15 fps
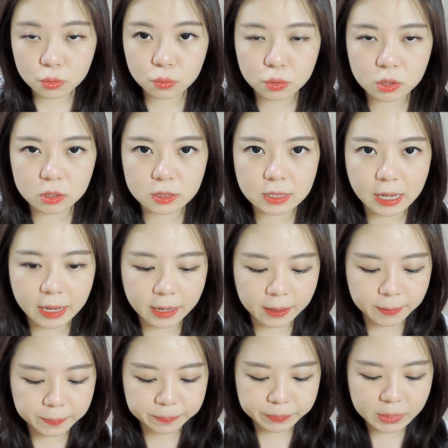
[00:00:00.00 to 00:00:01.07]
就是
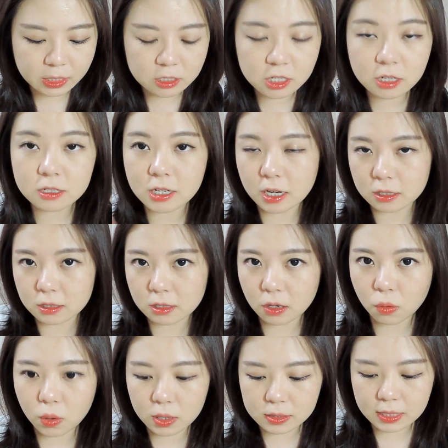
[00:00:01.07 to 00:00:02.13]
在正常的
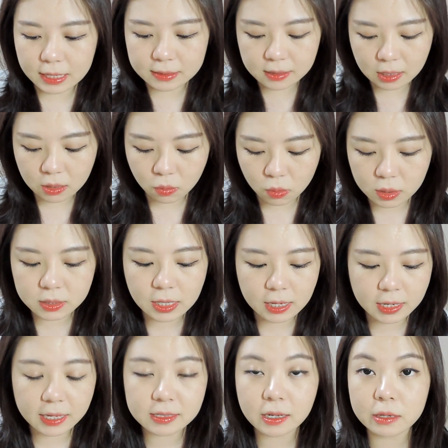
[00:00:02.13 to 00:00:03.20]
灯光下、自然光下
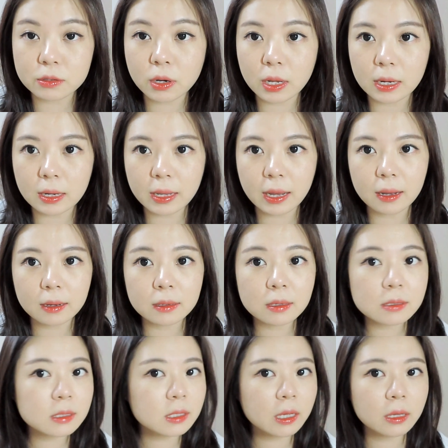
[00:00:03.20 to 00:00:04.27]
看起来就很亮。可
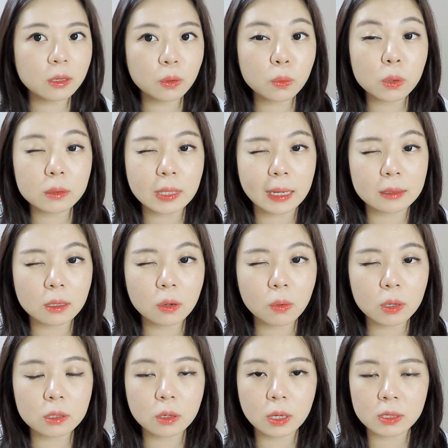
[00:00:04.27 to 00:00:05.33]
能现在因为我有打灯
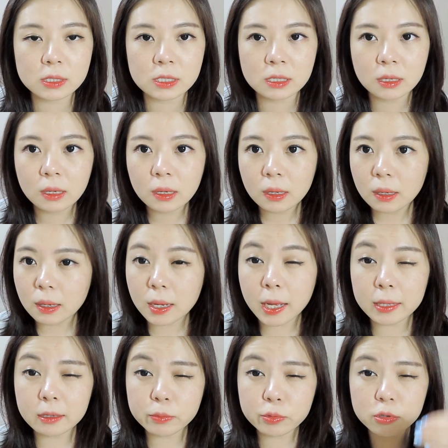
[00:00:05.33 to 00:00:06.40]
光的关系，
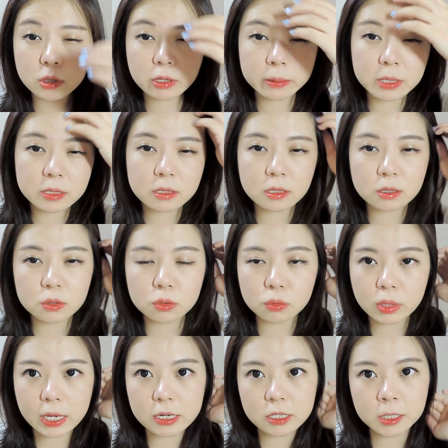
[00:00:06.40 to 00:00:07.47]
看的不是特别清楚。
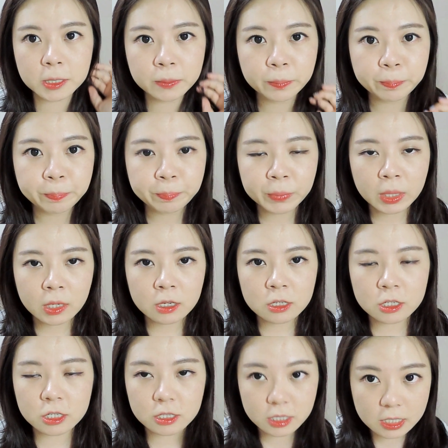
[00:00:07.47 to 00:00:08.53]
但是
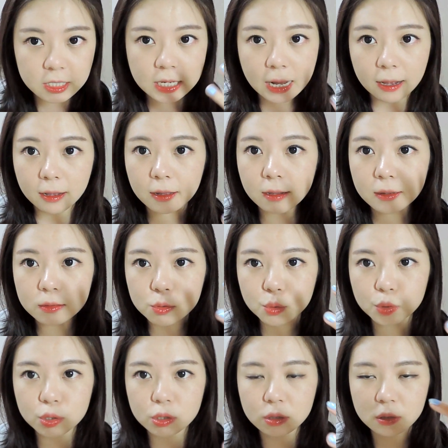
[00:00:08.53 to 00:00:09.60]
实际上
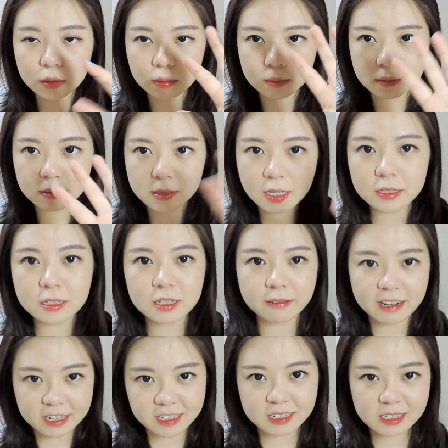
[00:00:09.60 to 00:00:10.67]
就是相机之
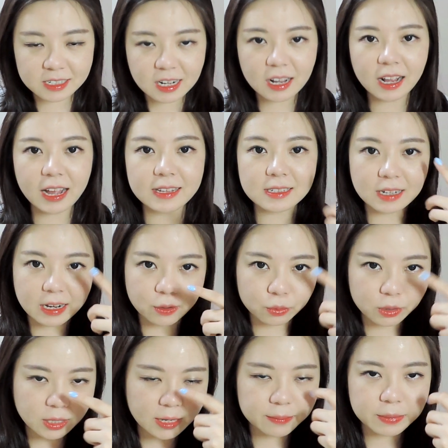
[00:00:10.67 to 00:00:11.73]
外，实际上看起来
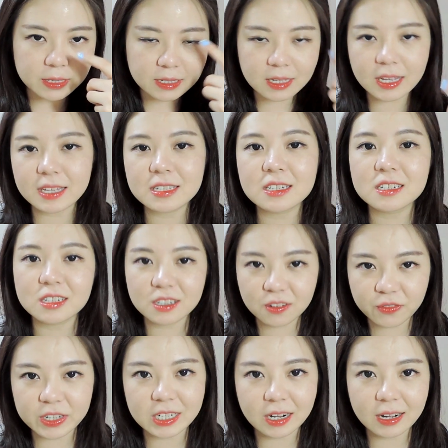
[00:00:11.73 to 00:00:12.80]
我的眼皮现在其实是
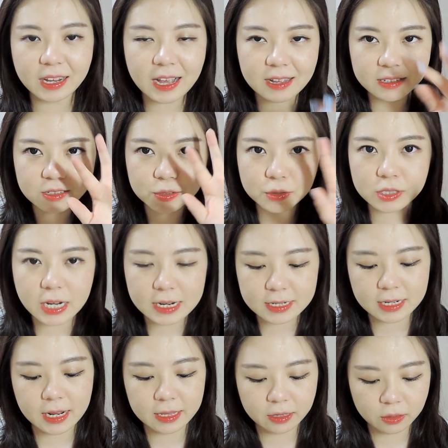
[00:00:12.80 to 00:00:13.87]
非常亮的，就
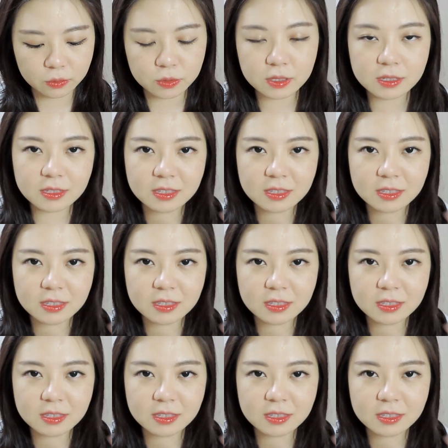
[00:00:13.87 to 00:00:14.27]
闪闪的有